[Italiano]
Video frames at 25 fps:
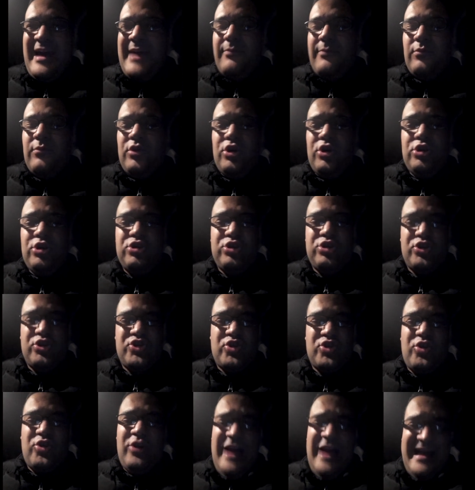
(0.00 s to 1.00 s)
molto
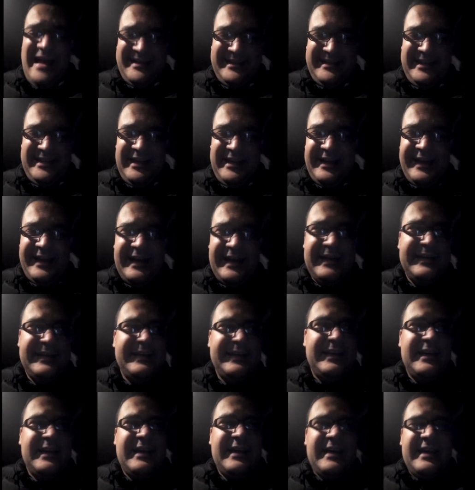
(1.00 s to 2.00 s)
scolastica
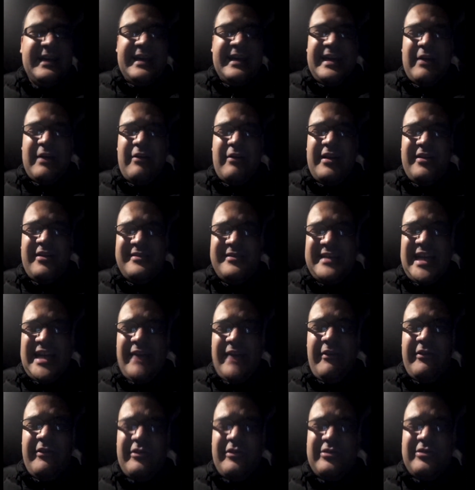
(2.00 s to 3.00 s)
che era una cosa che
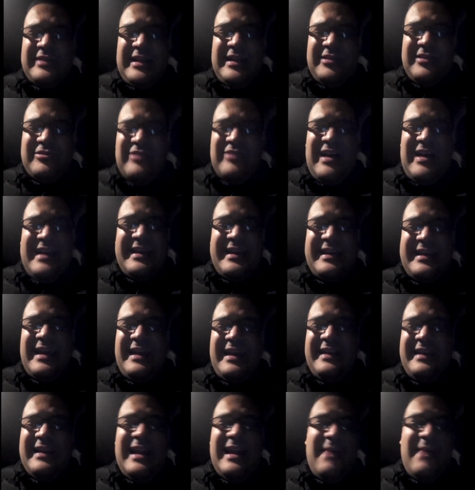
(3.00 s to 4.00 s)
avevo notato anche
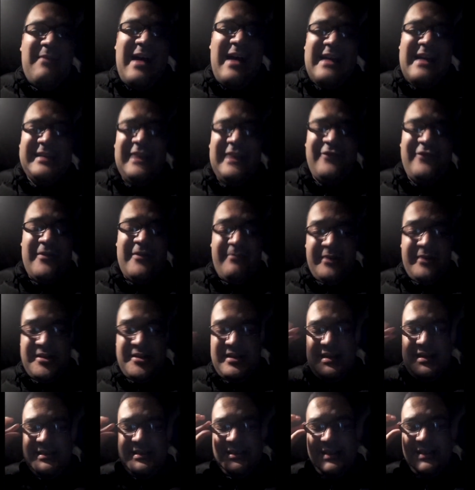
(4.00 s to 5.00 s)
in La Madre, il film
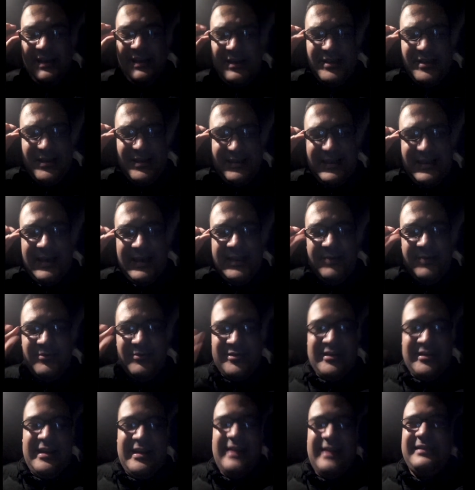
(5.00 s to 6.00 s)
precedente del regista Andy
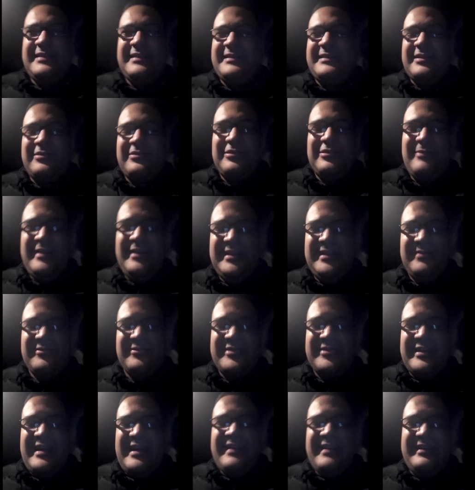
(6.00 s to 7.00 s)
Muschietti. Secondo me Andy
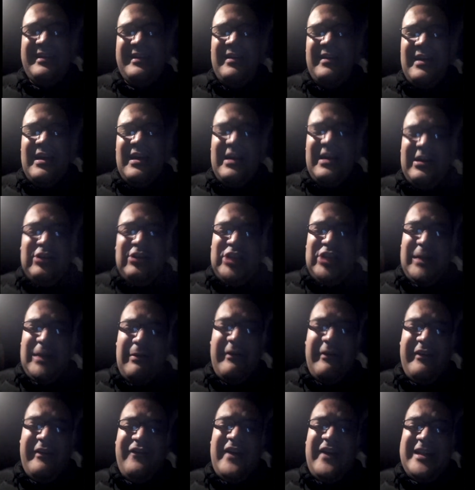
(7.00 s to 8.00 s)
Muschietti, dopo
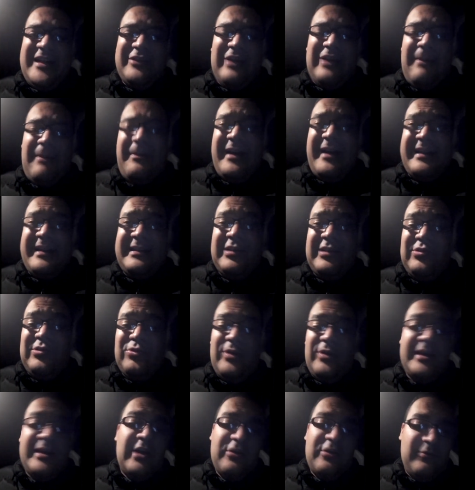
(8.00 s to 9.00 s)
aver fatto la parte
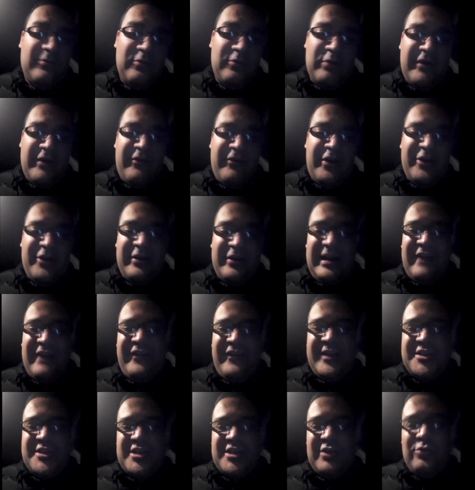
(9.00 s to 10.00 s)
2, che comunque voglio che la
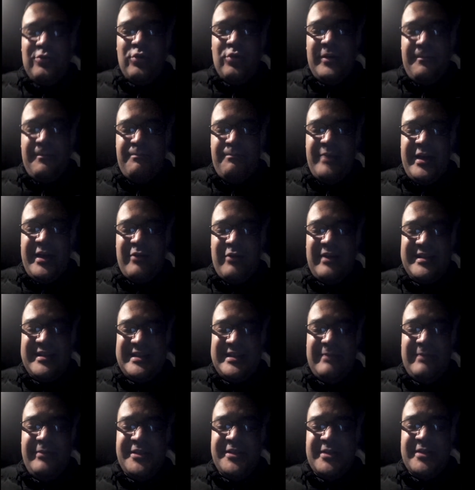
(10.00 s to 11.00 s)
faccia lui per una
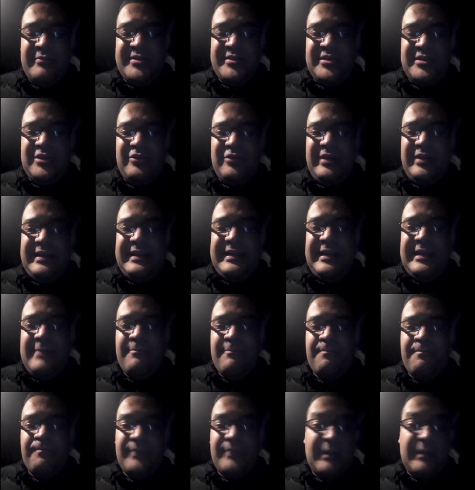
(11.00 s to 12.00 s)
semplice questione di,
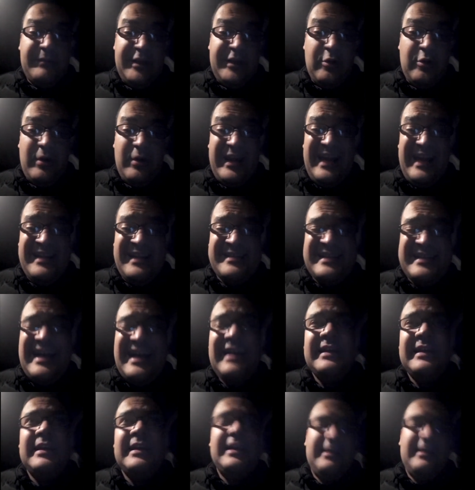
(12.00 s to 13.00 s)
mm, di coerenza,
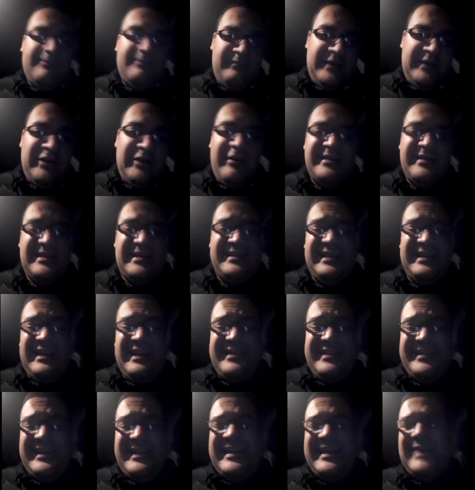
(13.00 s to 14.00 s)
di coerenza
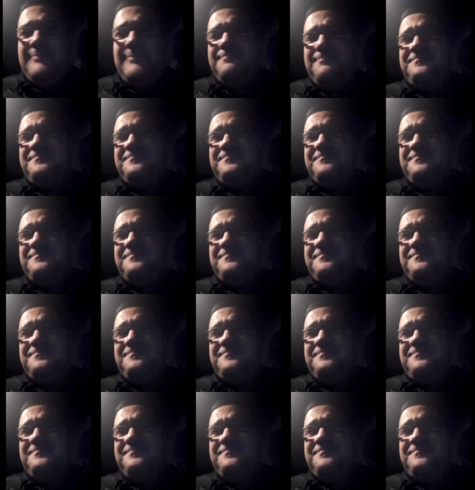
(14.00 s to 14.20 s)
stilistica,